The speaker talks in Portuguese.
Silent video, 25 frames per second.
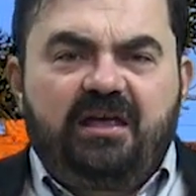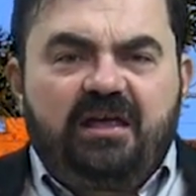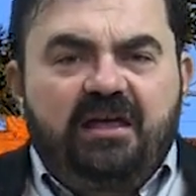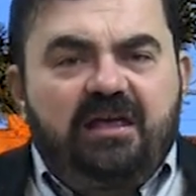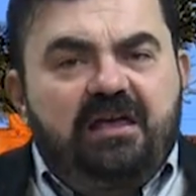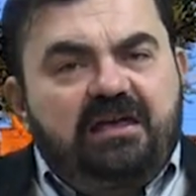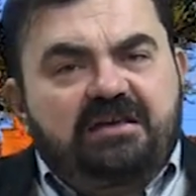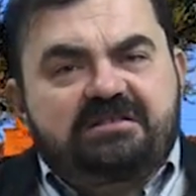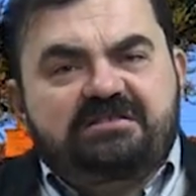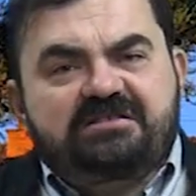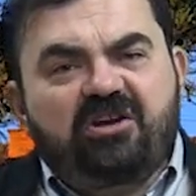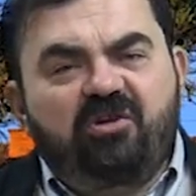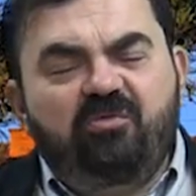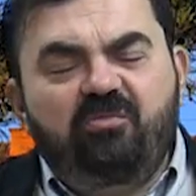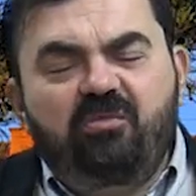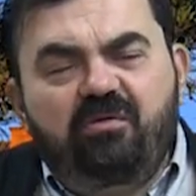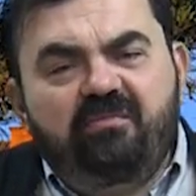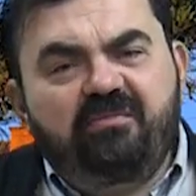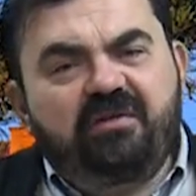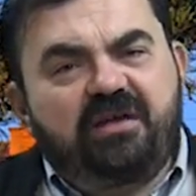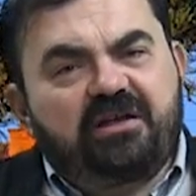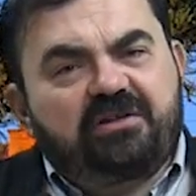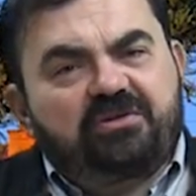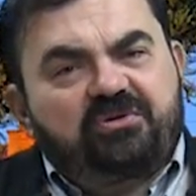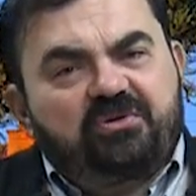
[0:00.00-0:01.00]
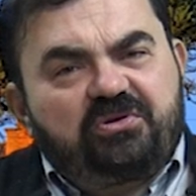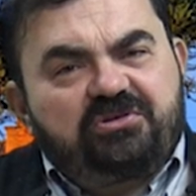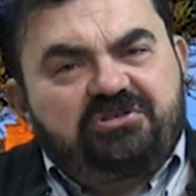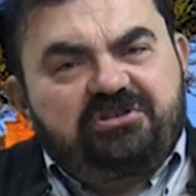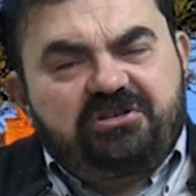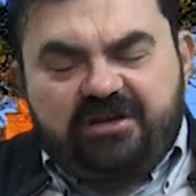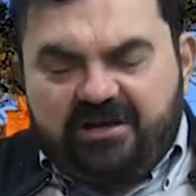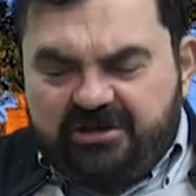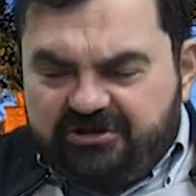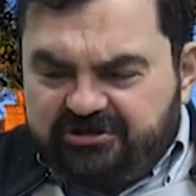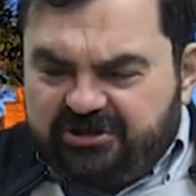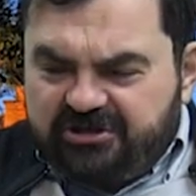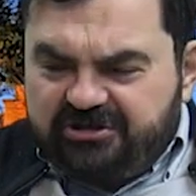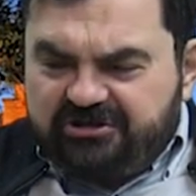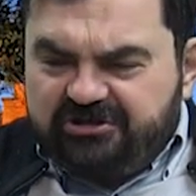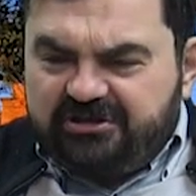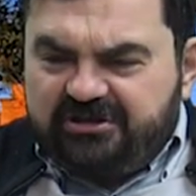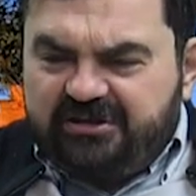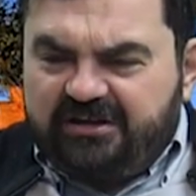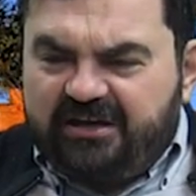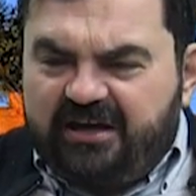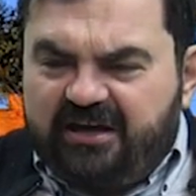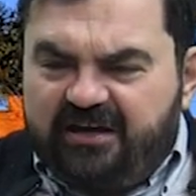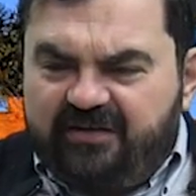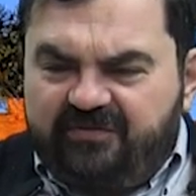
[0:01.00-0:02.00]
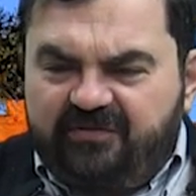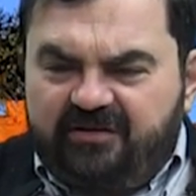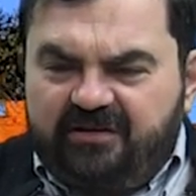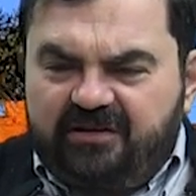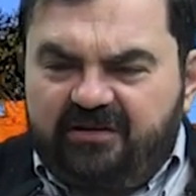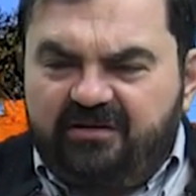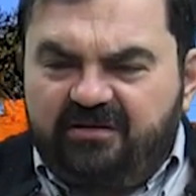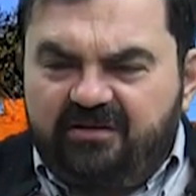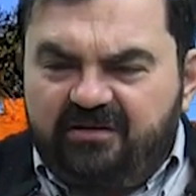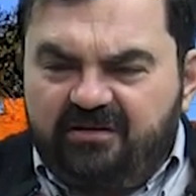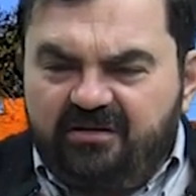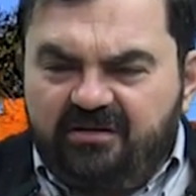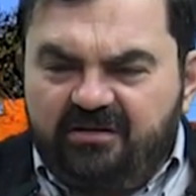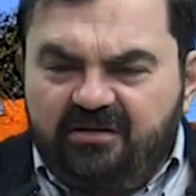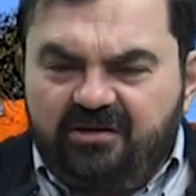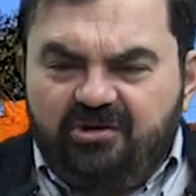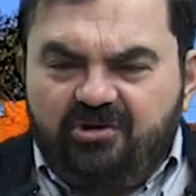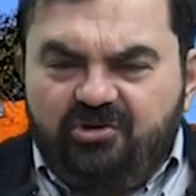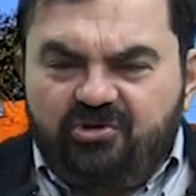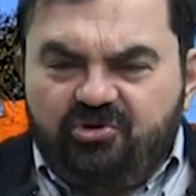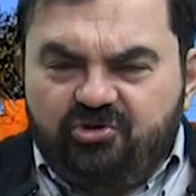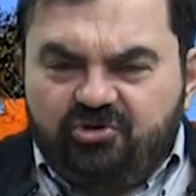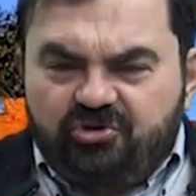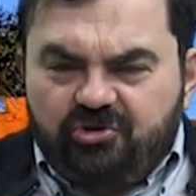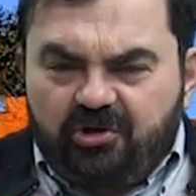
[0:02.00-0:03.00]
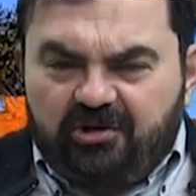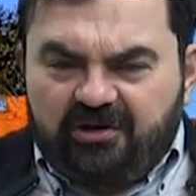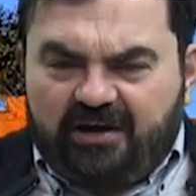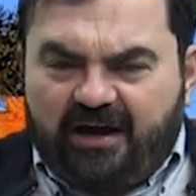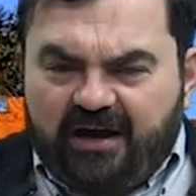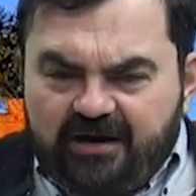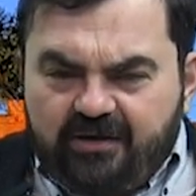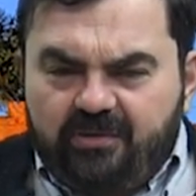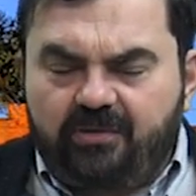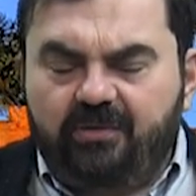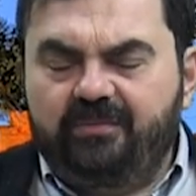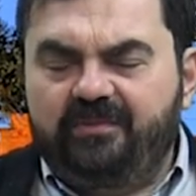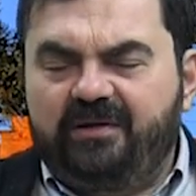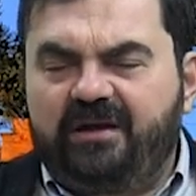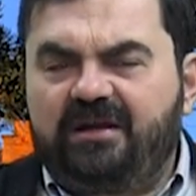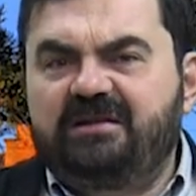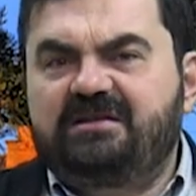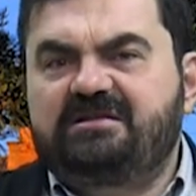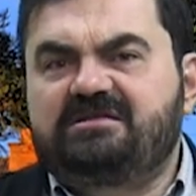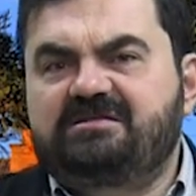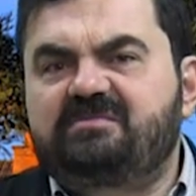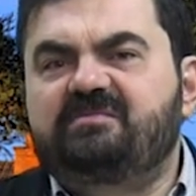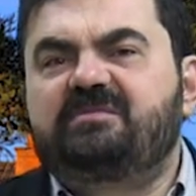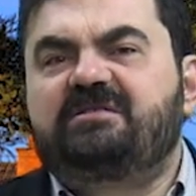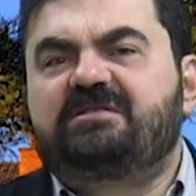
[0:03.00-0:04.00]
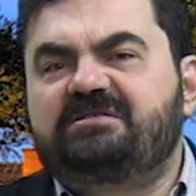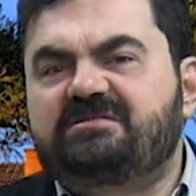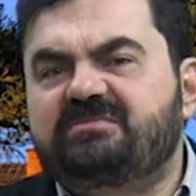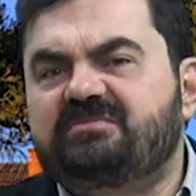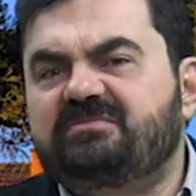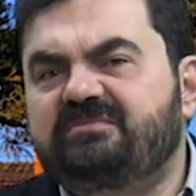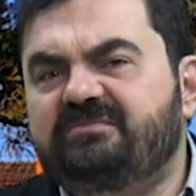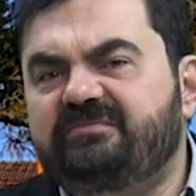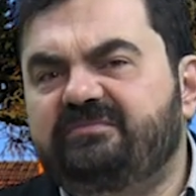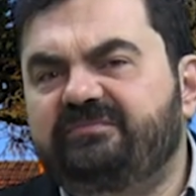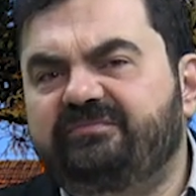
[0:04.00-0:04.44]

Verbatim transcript: Esse é o momento onde que a gente deve chorar com eles mesmo.